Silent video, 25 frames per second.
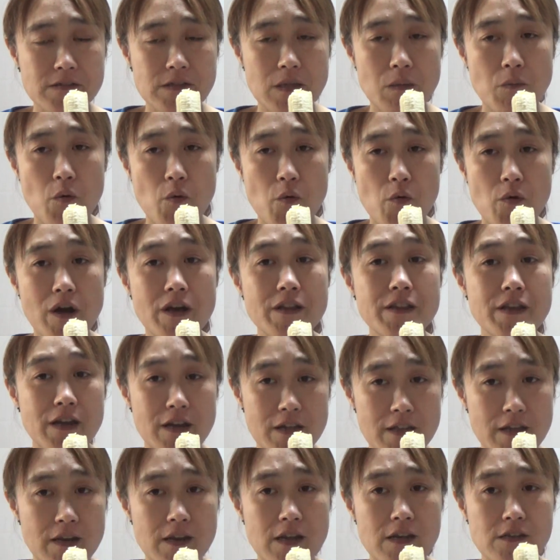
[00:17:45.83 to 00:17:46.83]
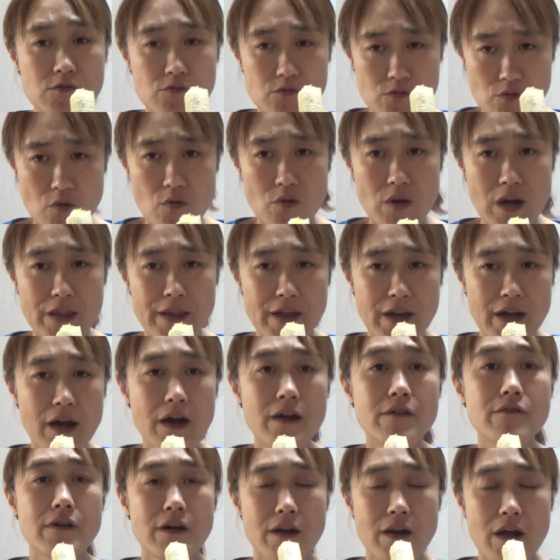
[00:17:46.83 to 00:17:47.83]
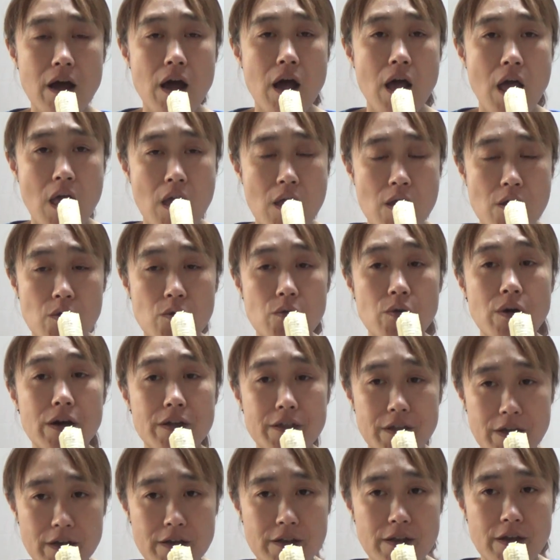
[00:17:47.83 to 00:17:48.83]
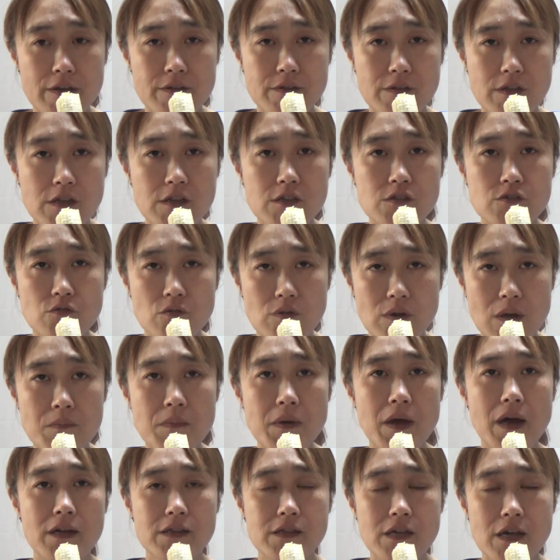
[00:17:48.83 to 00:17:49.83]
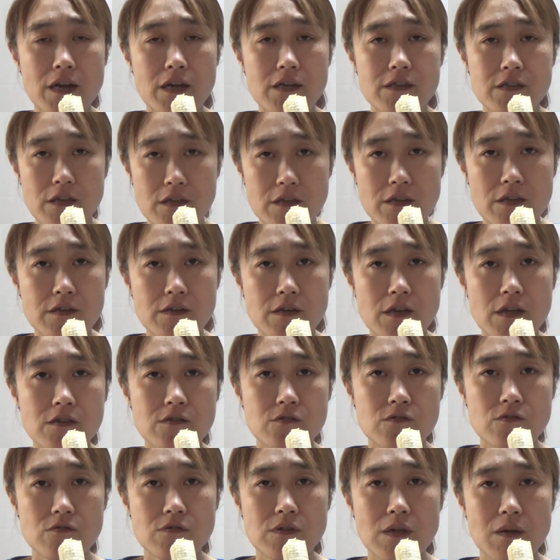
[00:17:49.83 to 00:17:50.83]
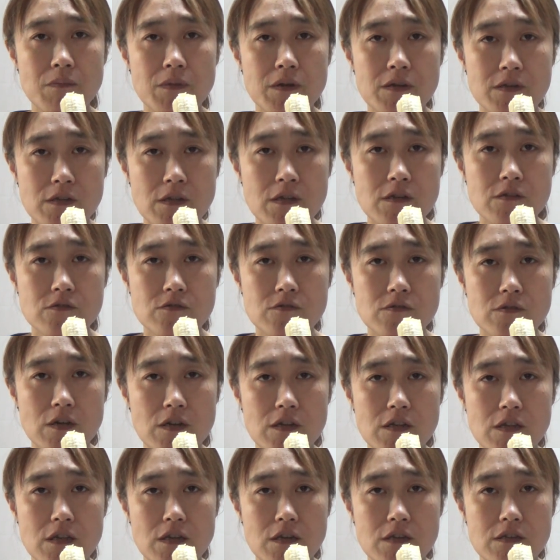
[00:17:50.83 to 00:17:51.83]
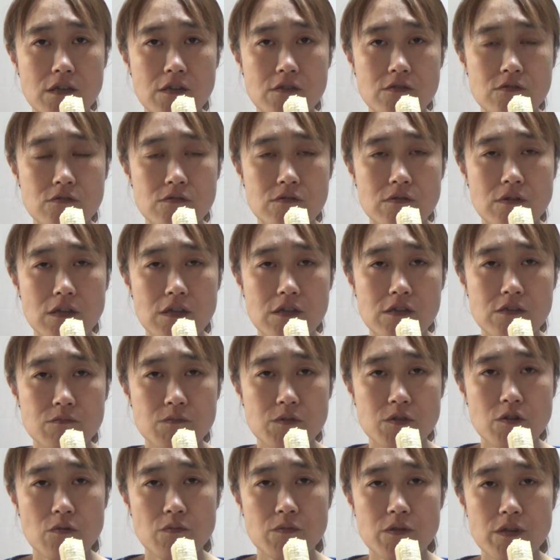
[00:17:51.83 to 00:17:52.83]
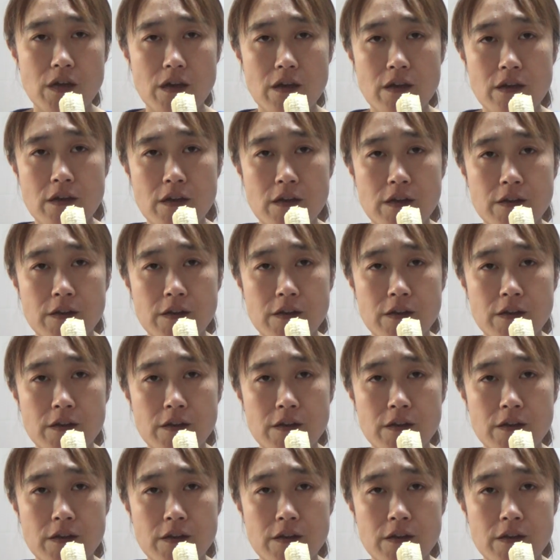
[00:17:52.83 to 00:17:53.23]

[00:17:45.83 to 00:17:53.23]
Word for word: でもお金がないレースすごいお金かかるからお金がない一生懸命働いてねレースするためにね鈴鹿でできて鈴鹿で住み込みで